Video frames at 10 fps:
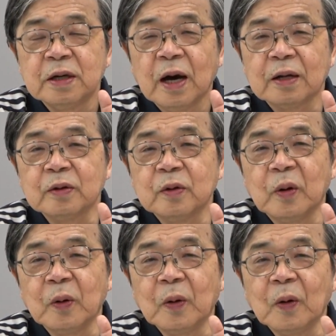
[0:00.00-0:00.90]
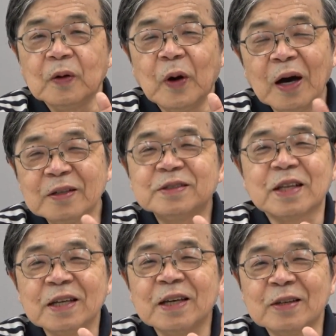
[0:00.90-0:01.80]
あのいわゆる
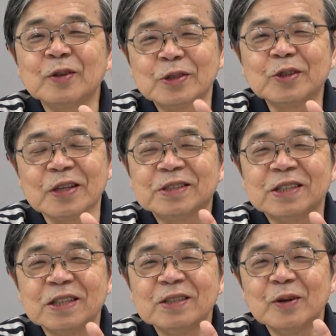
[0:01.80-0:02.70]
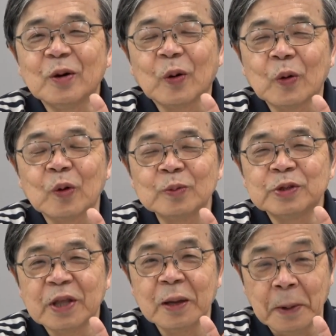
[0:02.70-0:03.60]
前衛の人たちの好
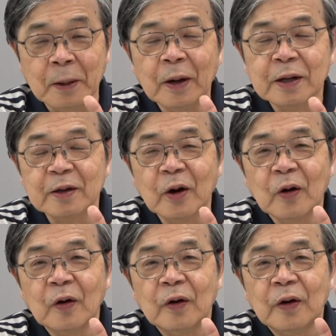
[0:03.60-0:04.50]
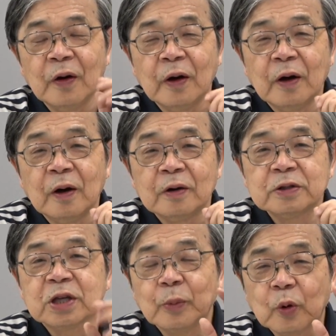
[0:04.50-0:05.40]
むテーマなわけよ。
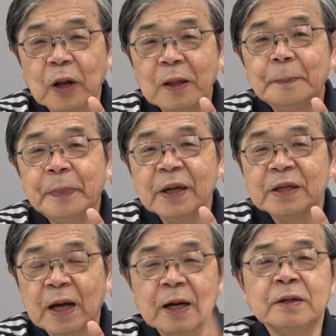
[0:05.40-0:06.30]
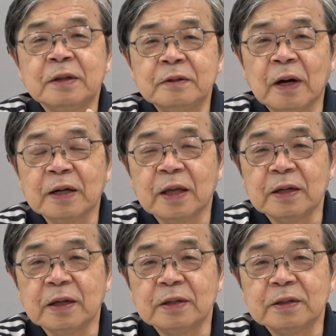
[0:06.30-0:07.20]
しかもこれいっぺんやられてるわ
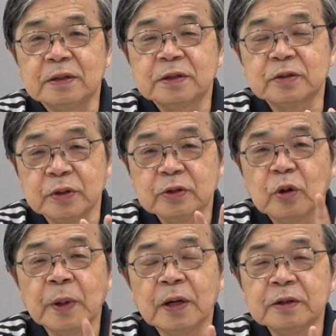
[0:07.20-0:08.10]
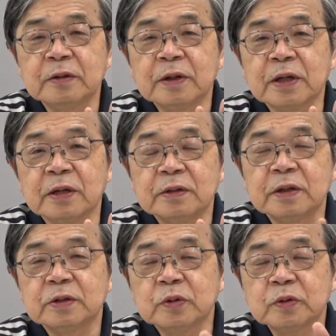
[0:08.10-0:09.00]
けですよね止められてるわけ
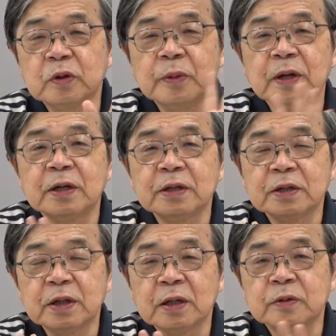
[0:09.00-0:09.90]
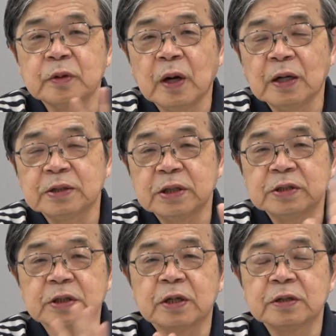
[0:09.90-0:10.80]
でその止められたのは静
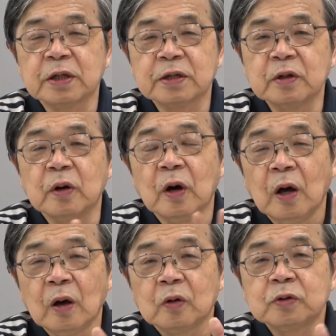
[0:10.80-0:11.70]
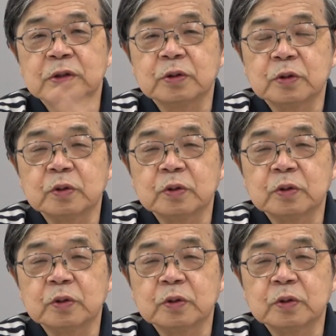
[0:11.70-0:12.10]
止画なんだけど今度はそれ